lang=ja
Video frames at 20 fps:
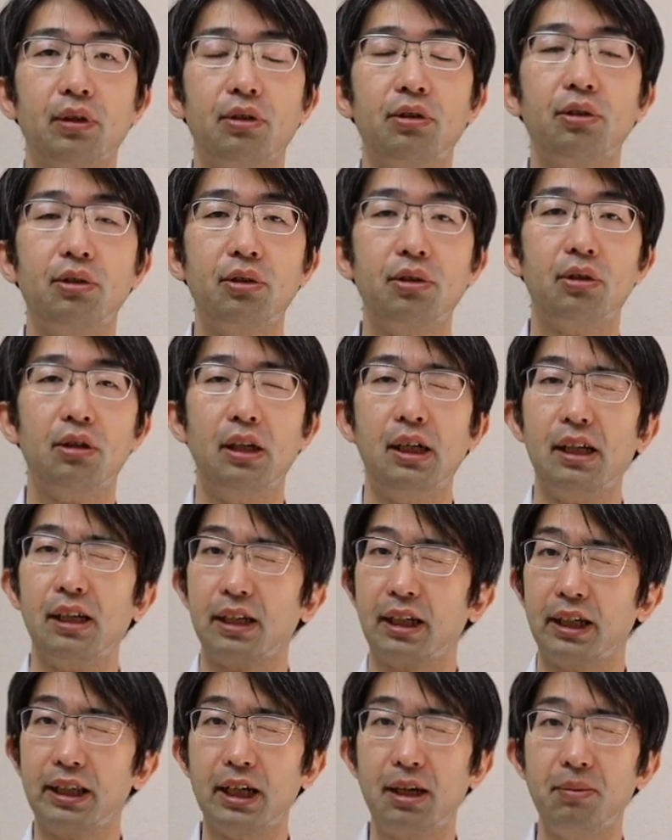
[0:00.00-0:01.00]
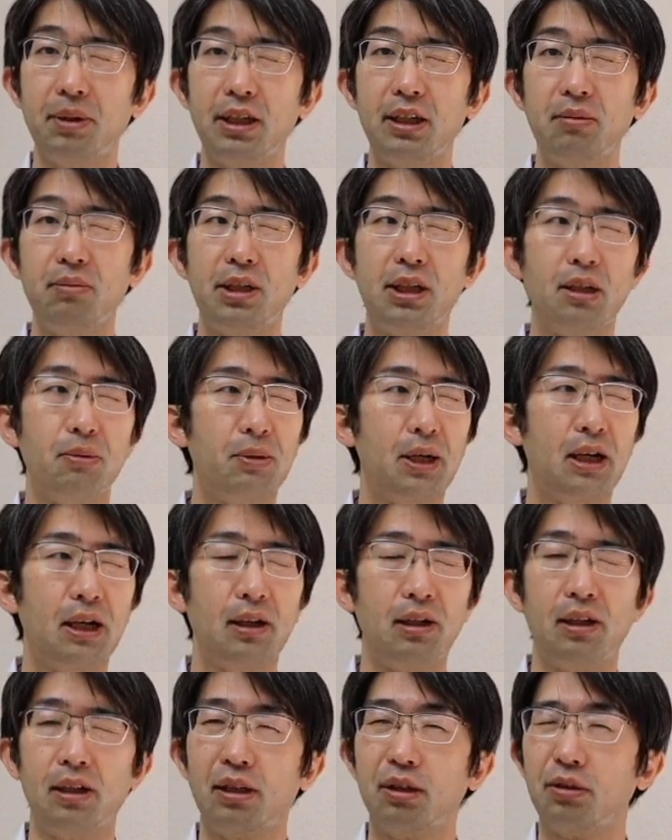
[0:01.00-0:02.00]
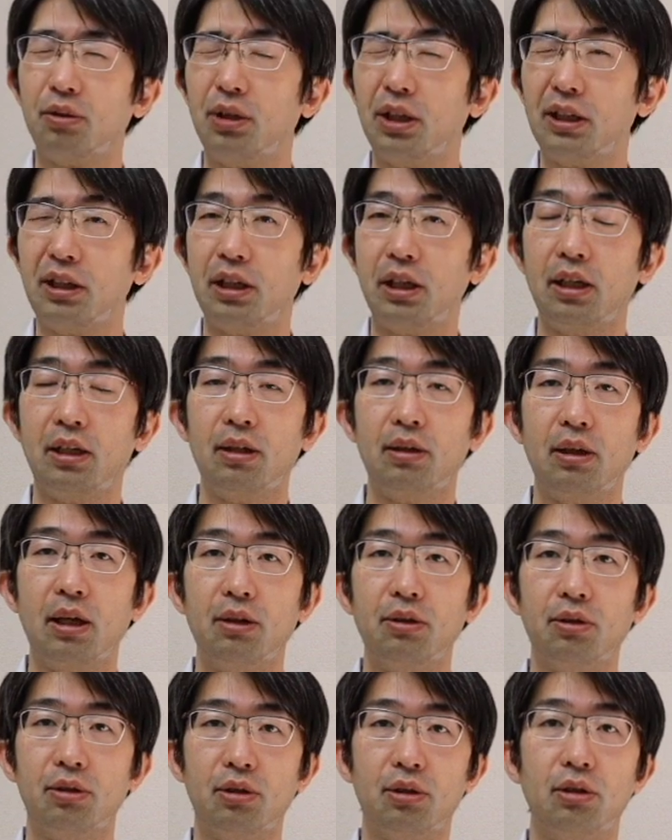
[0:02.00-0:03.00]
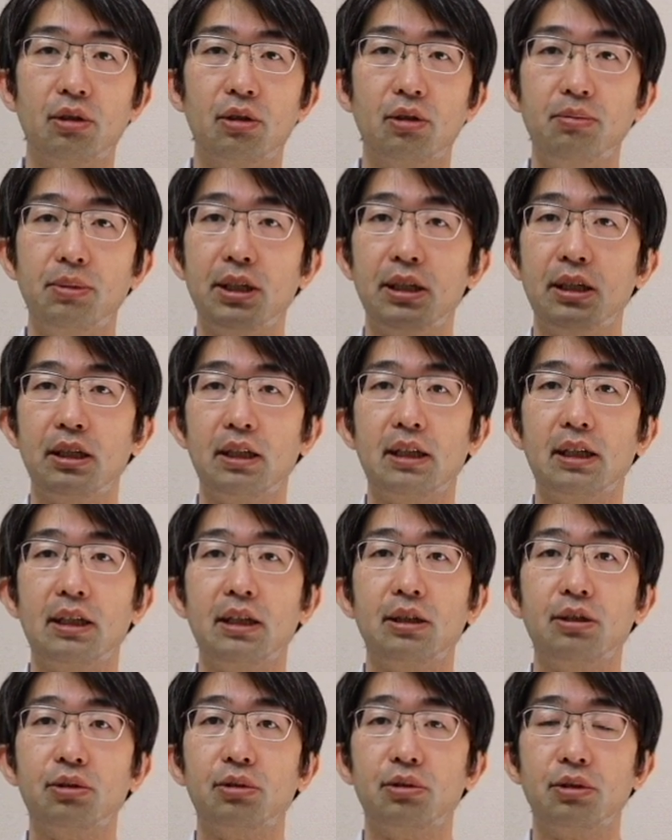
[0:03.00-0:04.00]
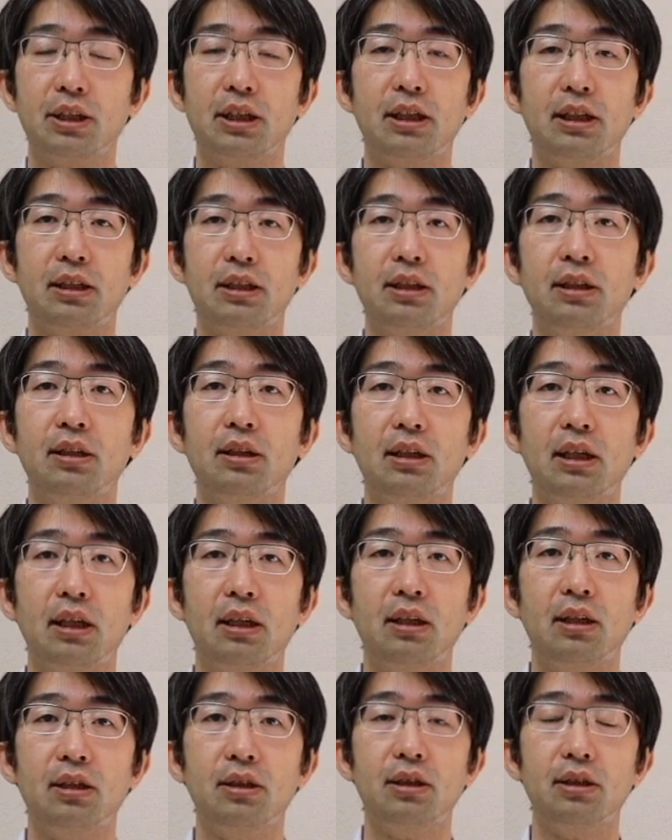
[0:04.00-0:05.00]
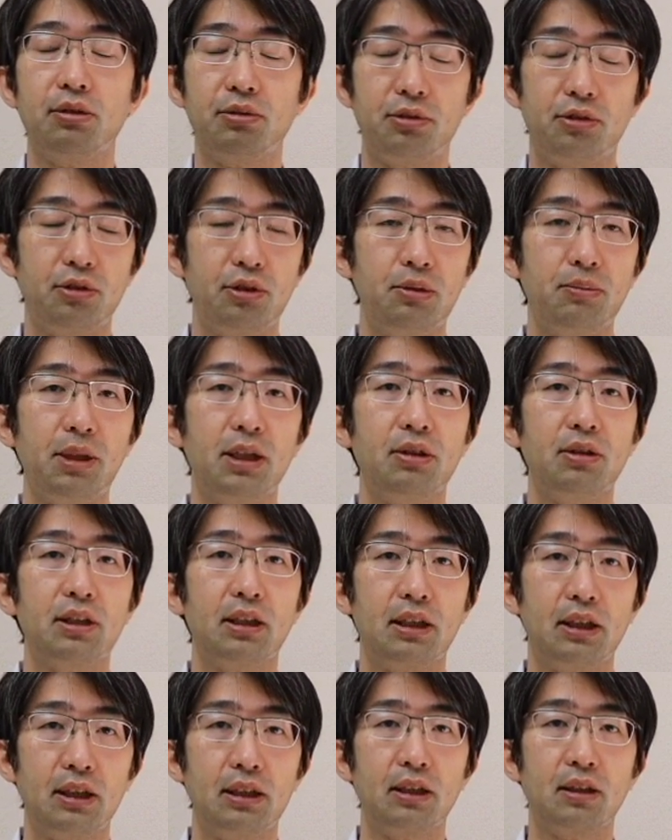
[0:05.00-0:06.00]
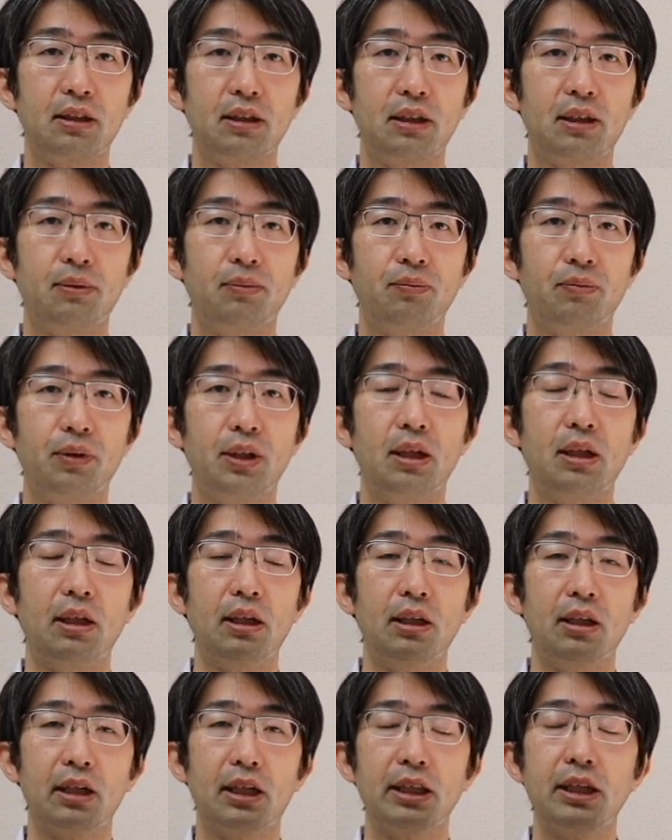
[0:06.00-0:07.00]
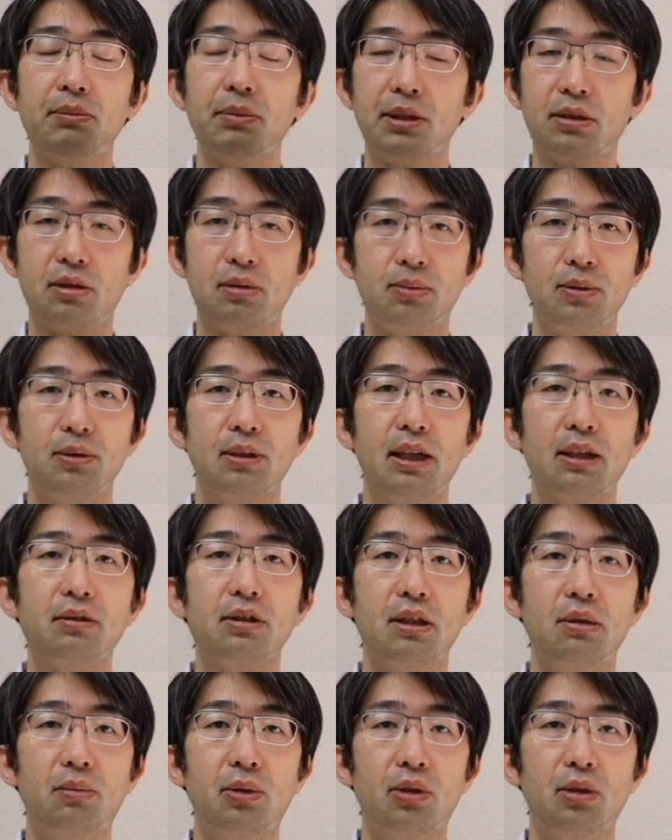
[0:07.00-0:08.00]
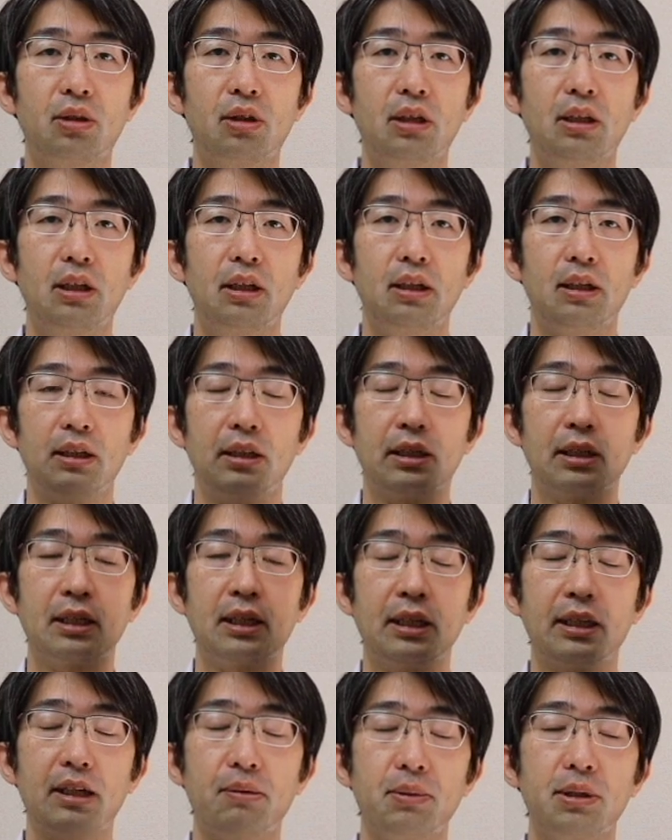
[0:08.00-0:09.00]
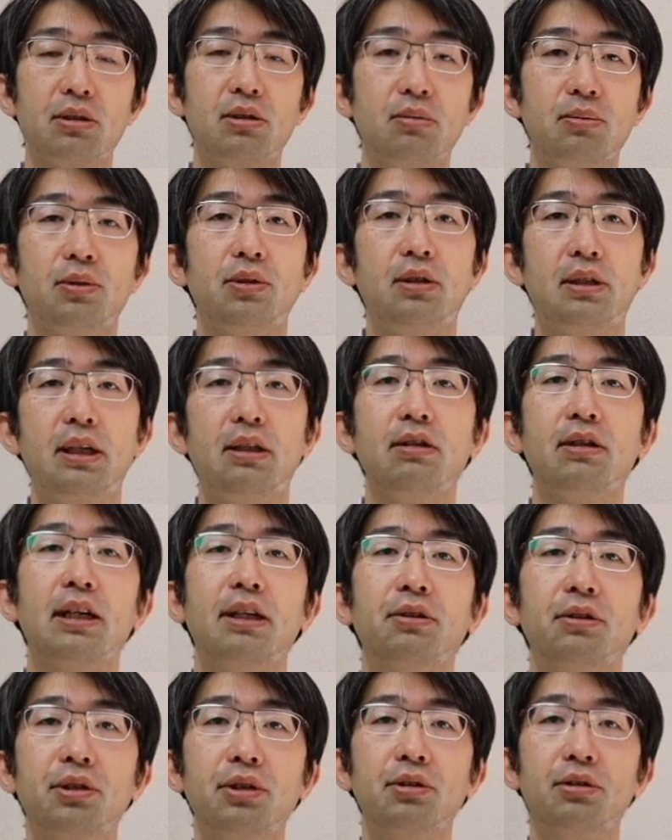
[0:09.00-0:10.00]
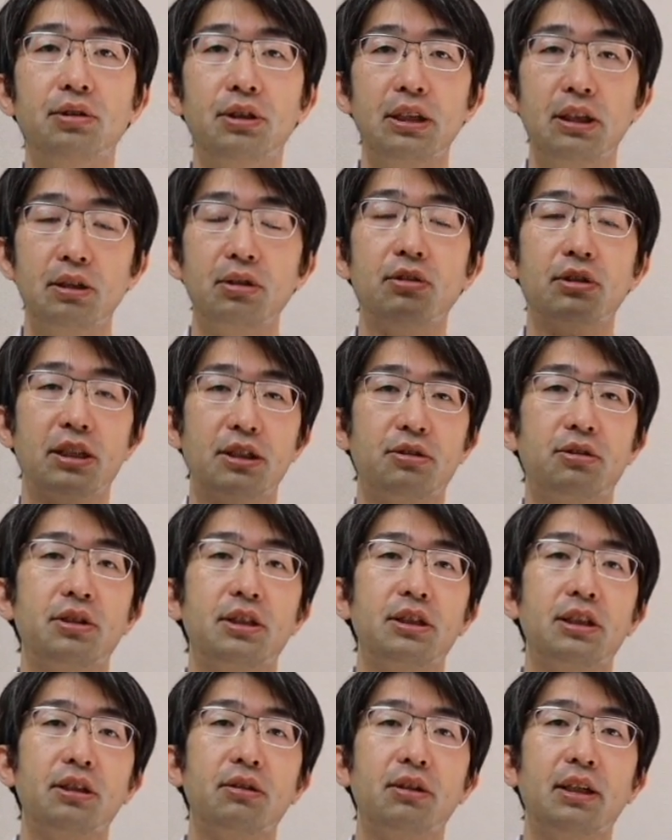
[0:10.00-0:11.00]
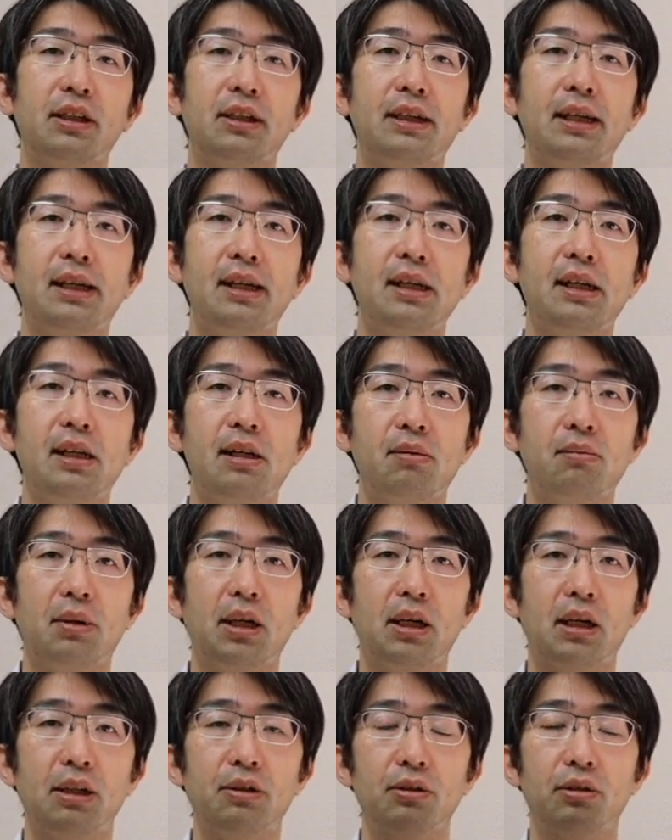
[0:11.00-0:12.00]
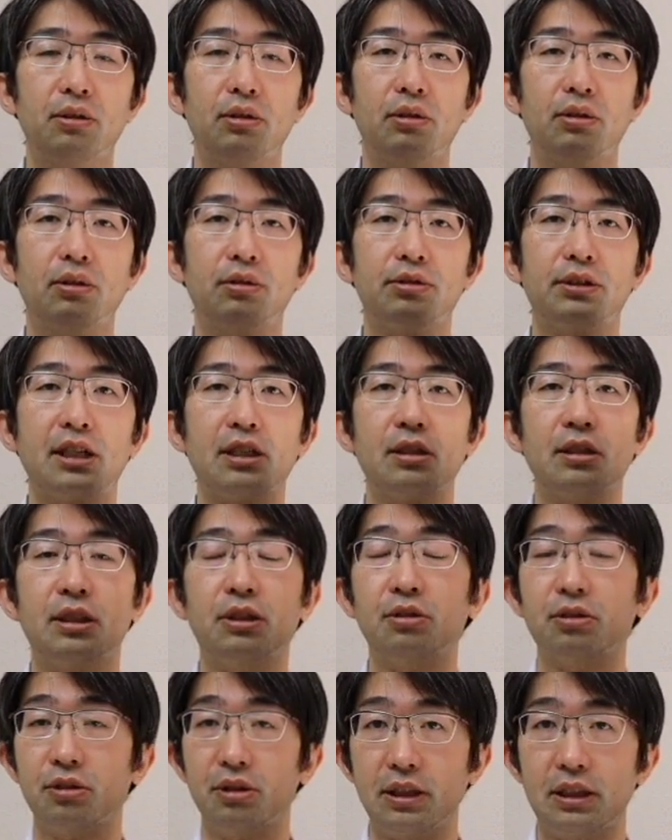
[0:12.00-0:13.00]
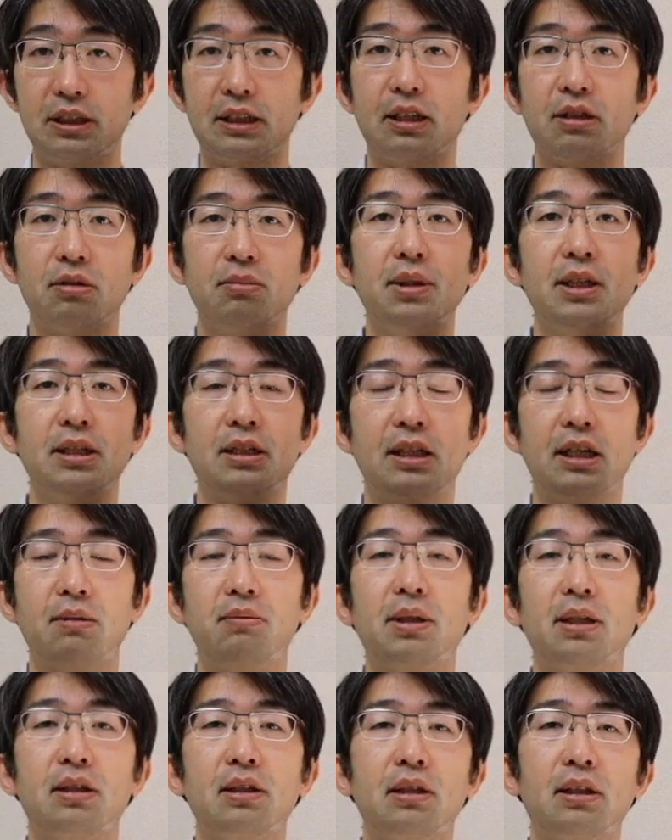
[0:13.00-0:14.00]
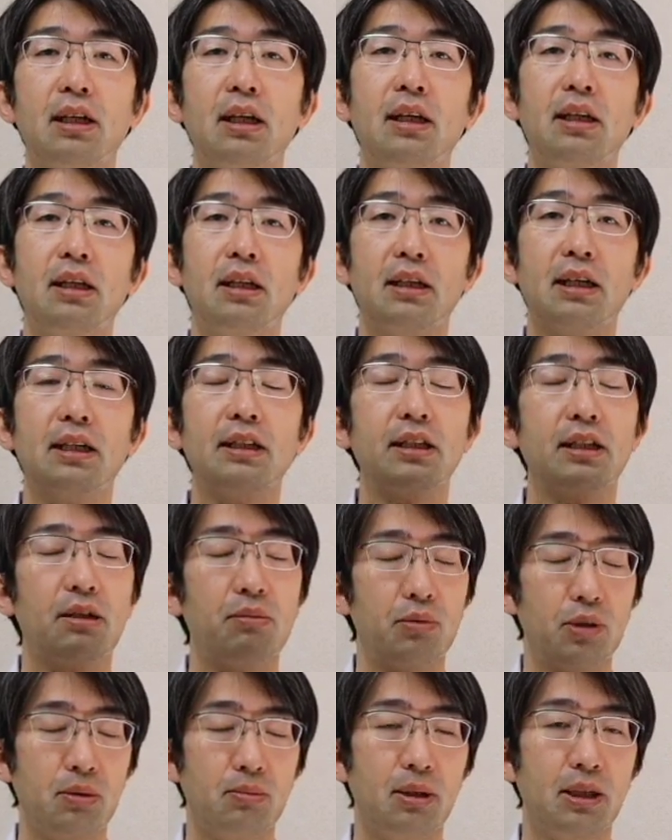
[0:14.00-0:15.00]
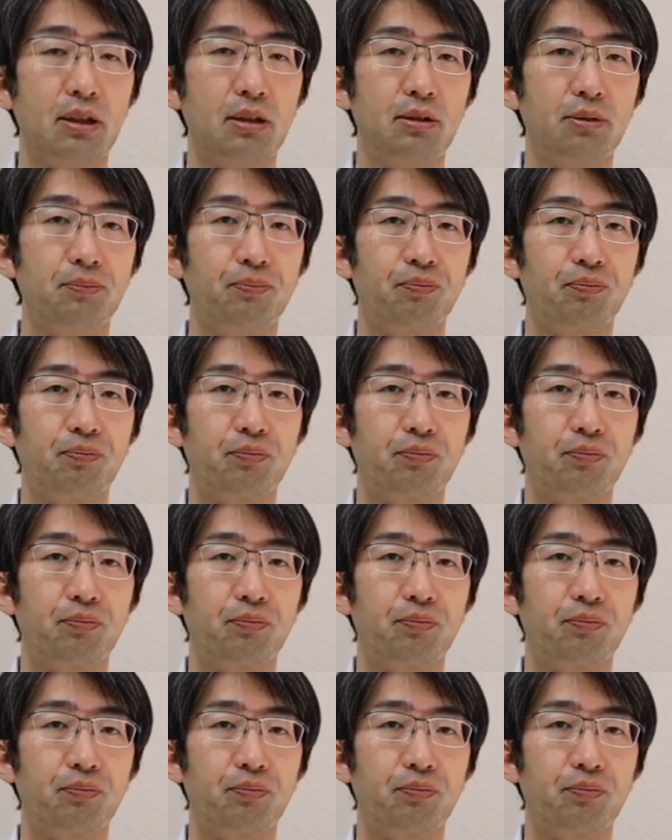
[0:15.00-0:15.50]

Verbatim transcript: すると片目で見ればこうやって、あのー、右左上下行って全然普通に見えるじゃないですか。で、片目つぶんなくても片目つぶってるかのように脳が処理してくれて、まあ、あのー、ひとつに近く見えちゃいますって患者さんもいます。